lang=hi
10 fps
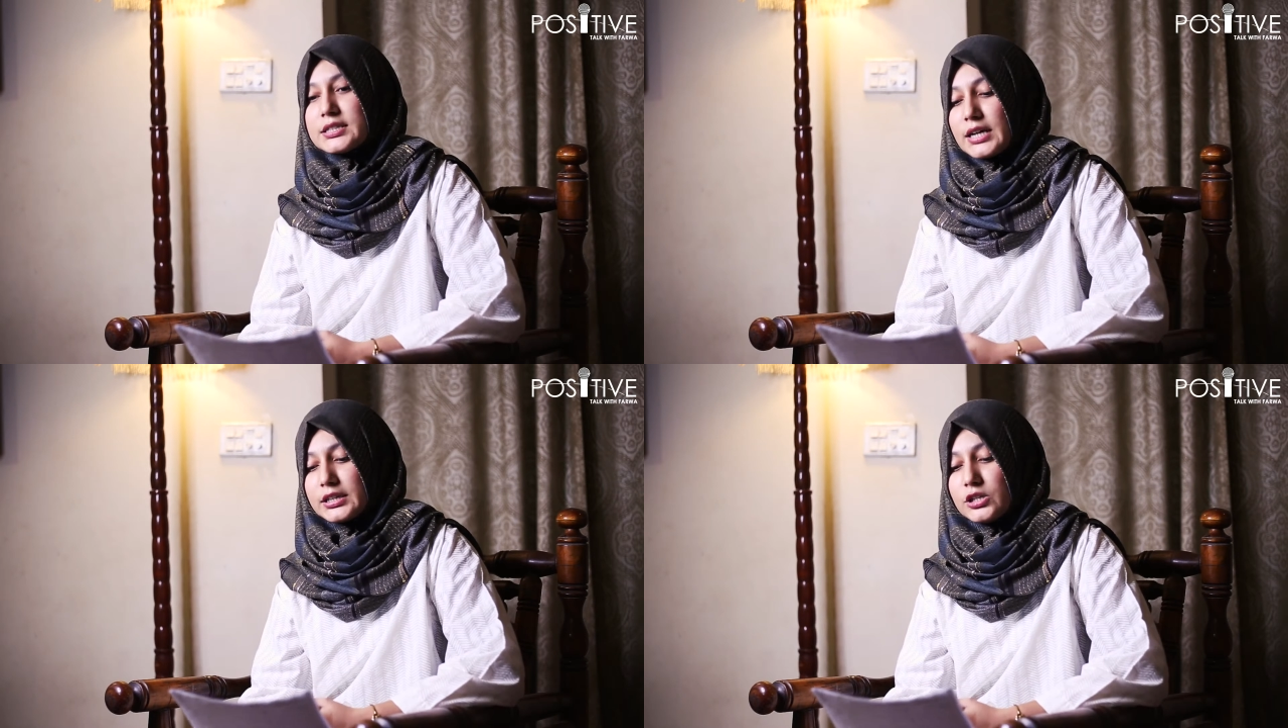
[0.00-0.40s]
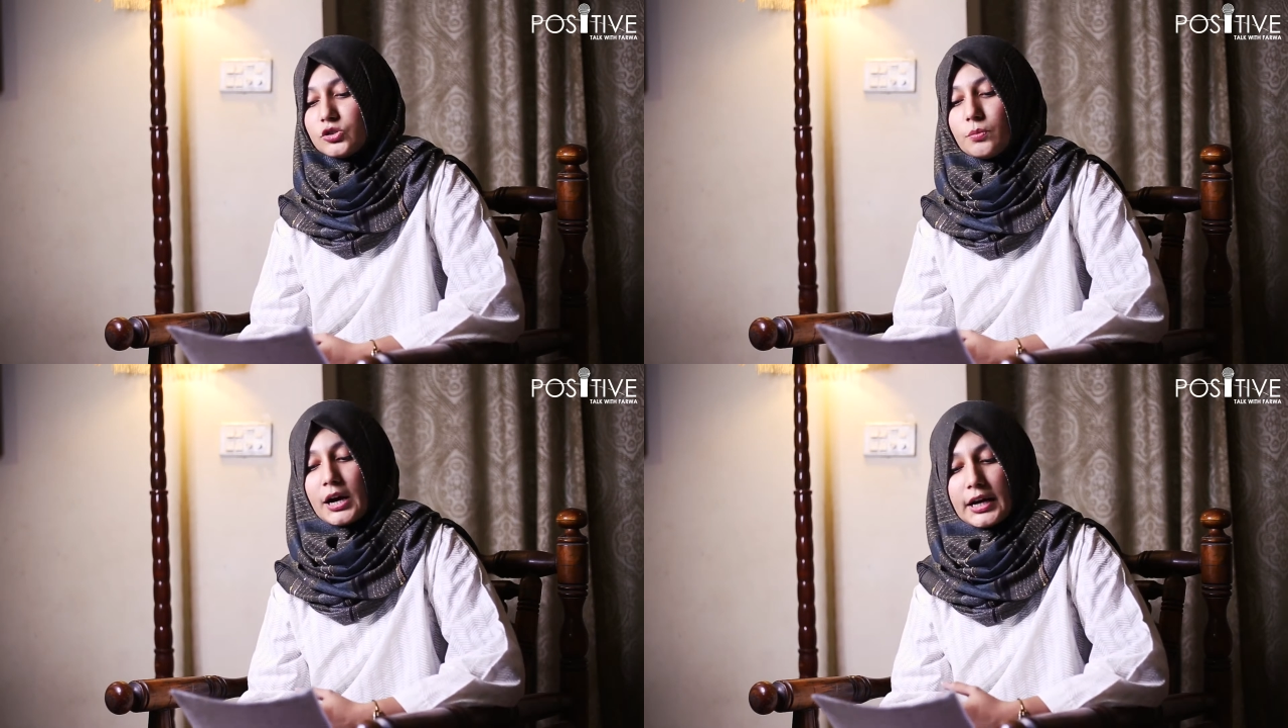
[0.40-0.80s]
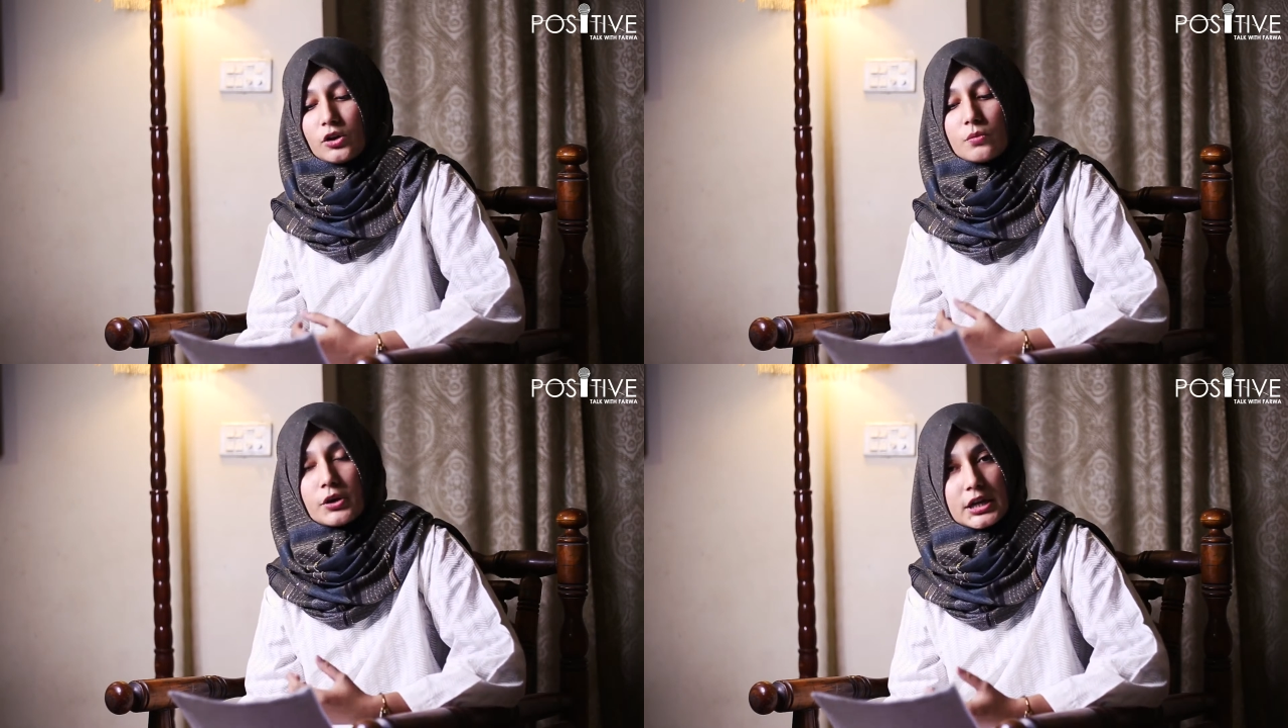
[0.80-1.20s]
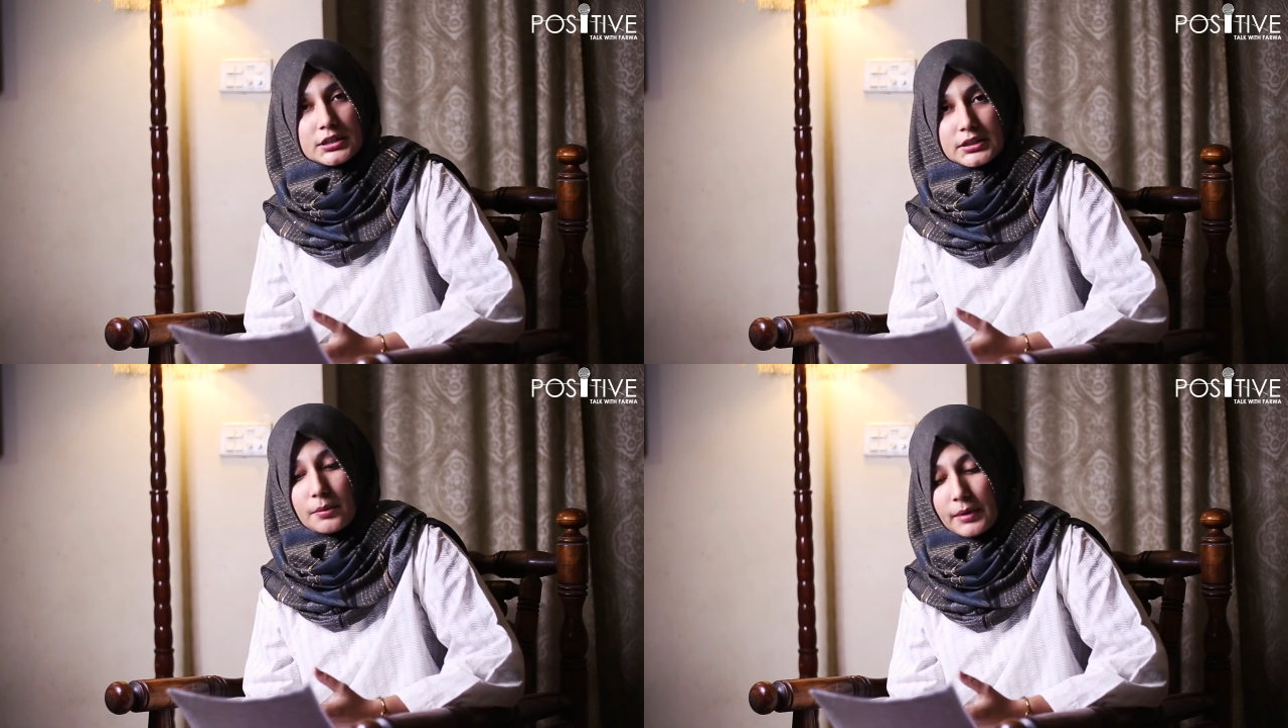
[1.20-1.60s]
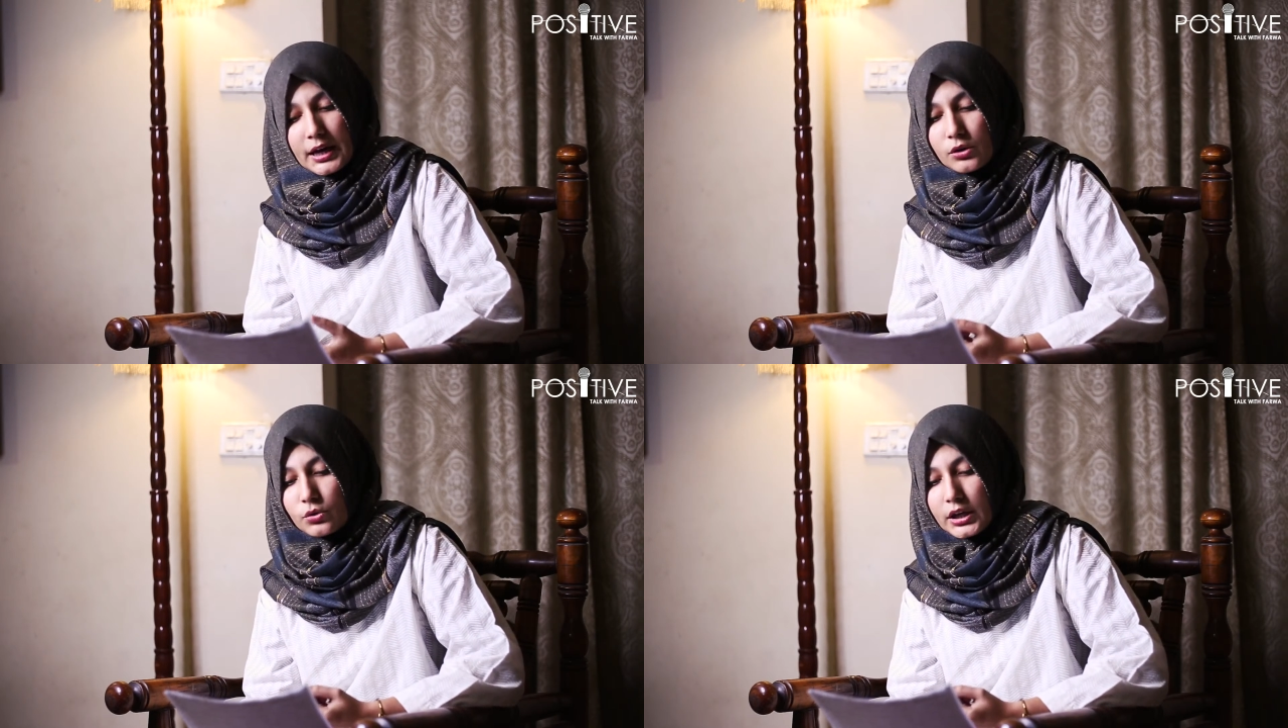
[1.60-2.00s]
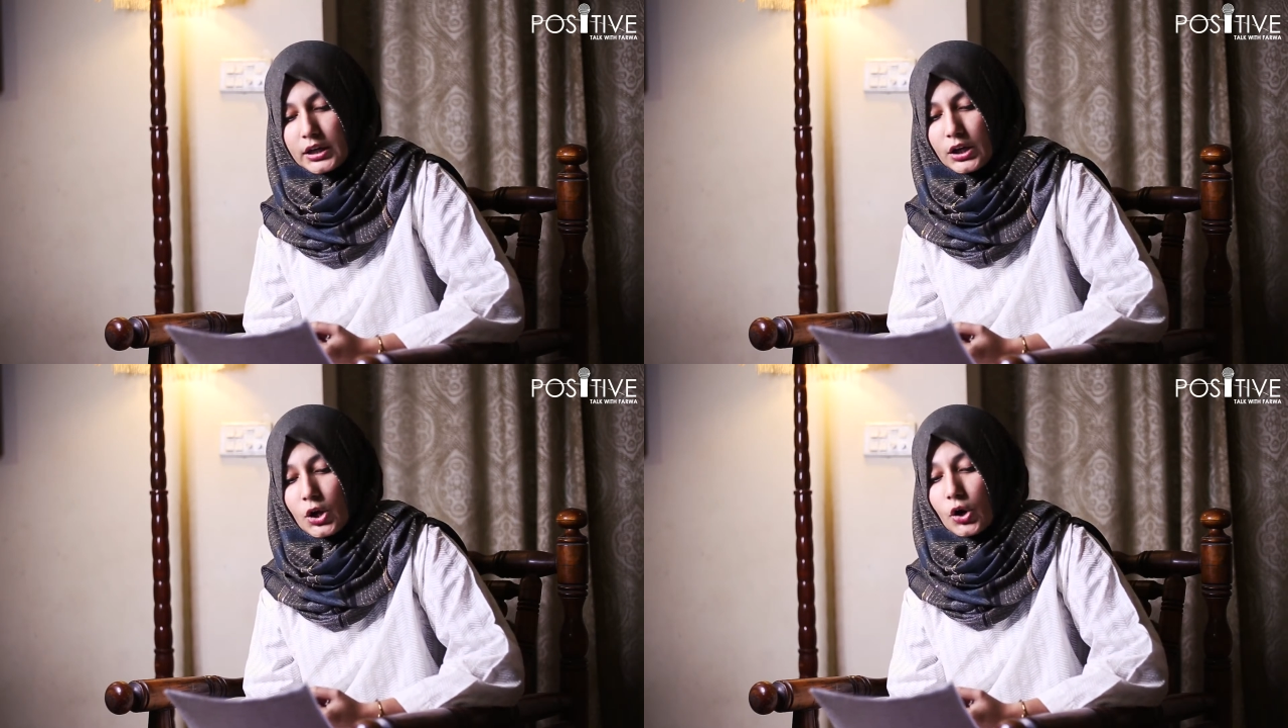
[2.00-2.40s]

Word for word: आज़ादी जो भाई को मैसर बहन को नहीं